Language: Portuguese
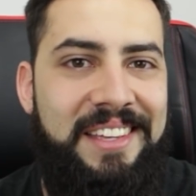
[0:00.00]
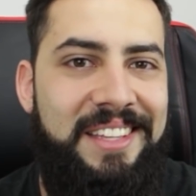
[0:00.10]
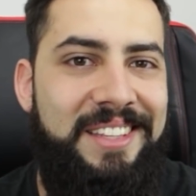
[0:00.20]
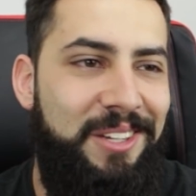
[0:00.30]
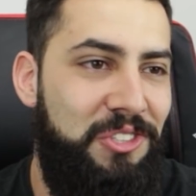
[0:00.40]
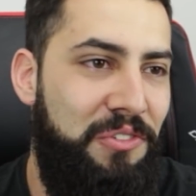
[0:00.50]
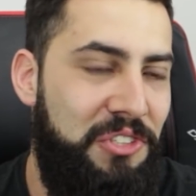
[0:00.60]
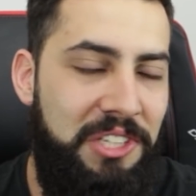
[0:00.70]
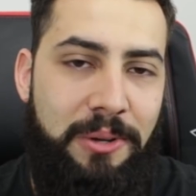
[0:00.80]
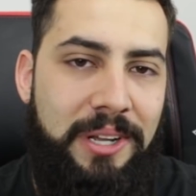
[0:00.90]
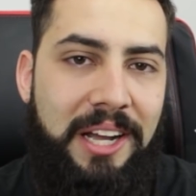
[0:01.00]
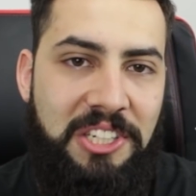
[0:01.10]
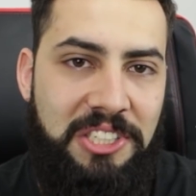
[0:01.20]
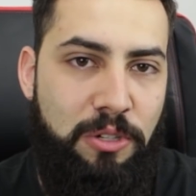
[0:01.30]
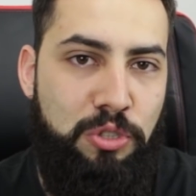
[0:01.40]
Então, se você não
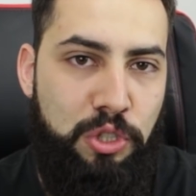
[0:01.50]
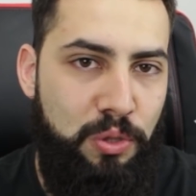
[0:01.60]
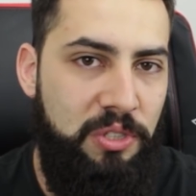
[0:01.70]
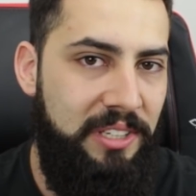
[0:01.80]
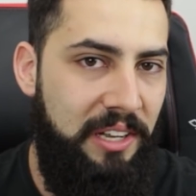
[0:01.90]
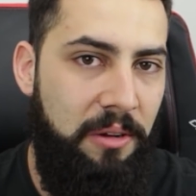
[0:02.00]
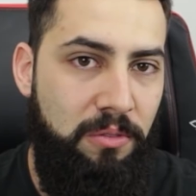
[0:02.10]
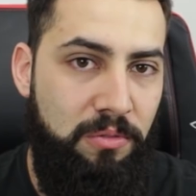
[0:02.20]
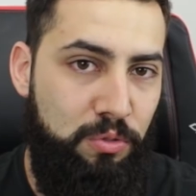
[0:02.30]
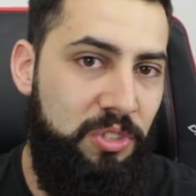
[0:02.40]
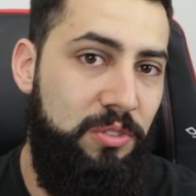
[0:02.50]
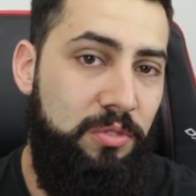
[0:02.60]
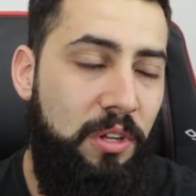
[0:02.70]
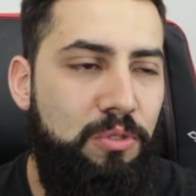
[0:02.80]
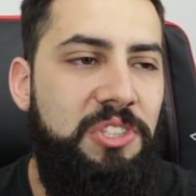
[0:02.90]
encaixar o chute, né, não,
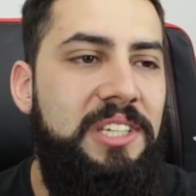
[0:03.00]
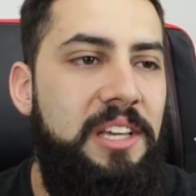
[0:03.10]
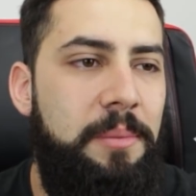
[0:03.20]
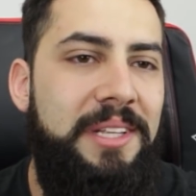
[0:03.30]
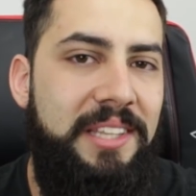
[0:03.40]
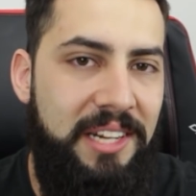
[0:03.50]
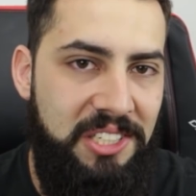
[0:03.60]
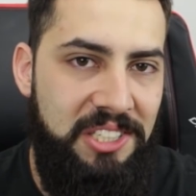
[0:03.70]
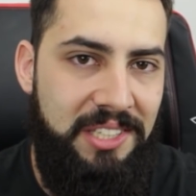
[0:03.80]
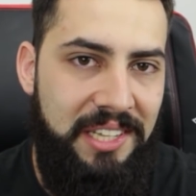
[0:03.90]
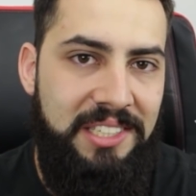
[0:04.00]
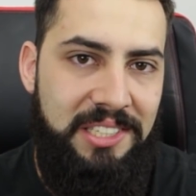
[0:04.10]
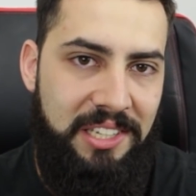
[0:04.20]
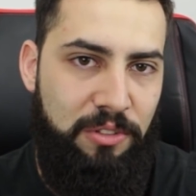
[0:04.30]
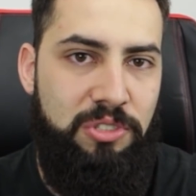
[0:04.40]
não conseguir manter a
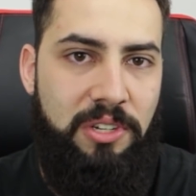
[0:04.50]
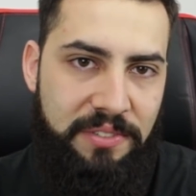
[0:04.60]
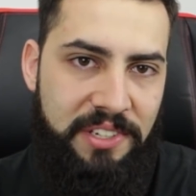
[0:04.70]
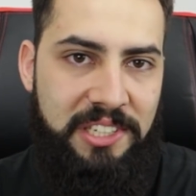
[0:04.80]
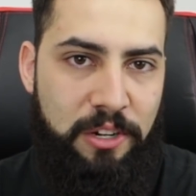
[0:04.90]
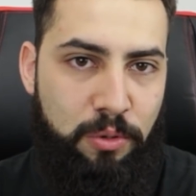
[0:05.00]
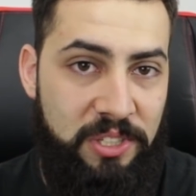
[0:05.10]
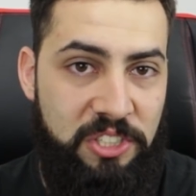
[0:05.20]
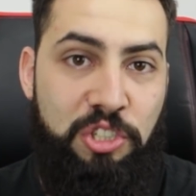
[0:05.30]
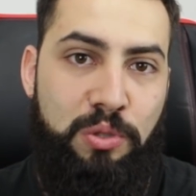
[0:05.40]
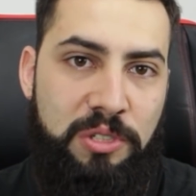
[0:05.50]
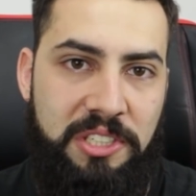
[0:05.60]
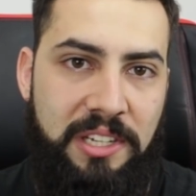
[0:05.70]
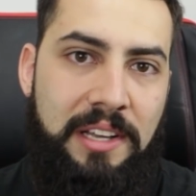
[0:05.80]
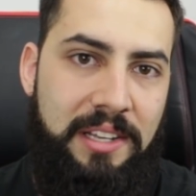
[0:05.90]
distância do seu adversário com esse
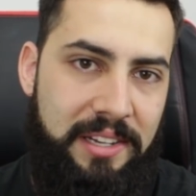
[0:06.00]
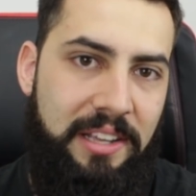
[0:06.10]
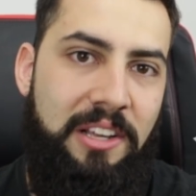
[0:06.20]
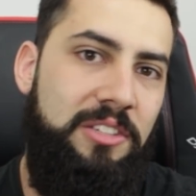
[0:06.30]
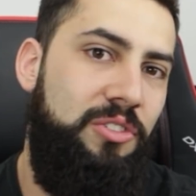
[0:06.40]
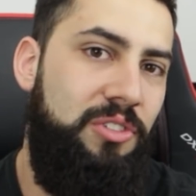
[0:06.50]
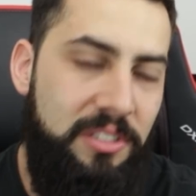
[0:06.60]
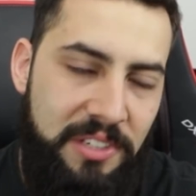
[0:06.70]
chute, né, se o seu